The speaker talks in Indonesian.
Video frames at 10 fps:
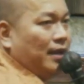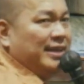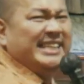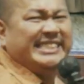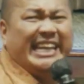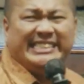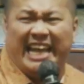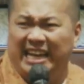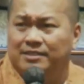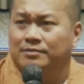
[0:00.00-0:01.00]

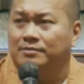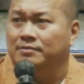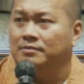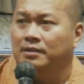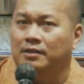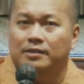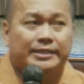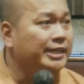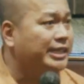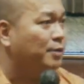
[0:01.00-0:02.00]
setan.
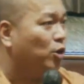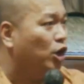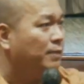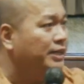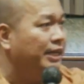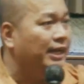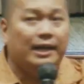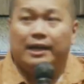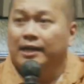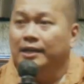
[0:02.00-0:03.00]
Tadi saya baru khotbah di
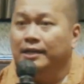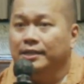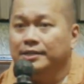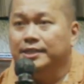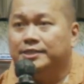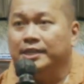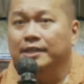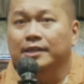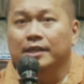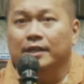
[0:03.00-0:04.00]
GC.
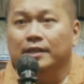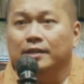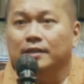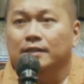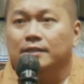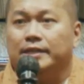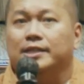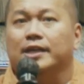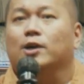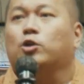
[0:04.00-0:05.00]
Saya
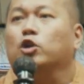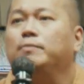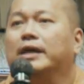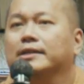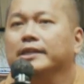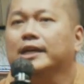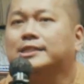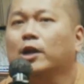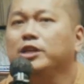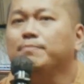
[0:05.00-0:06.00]
adalah korban yang
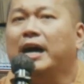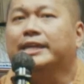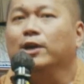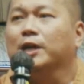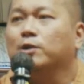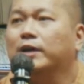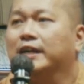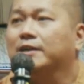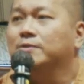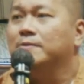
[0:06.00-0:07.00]
selalu dimaki oleh
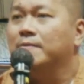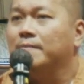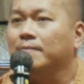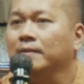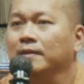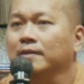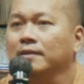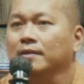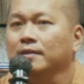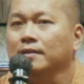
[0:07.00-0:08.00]
keluargaku.
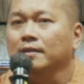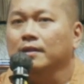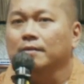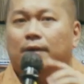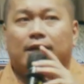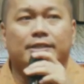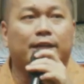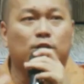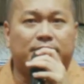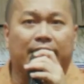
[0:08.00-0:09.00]
Makanya
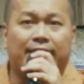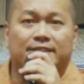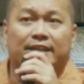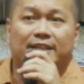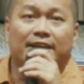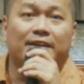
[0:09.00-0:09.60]
hidup saya kayak setan.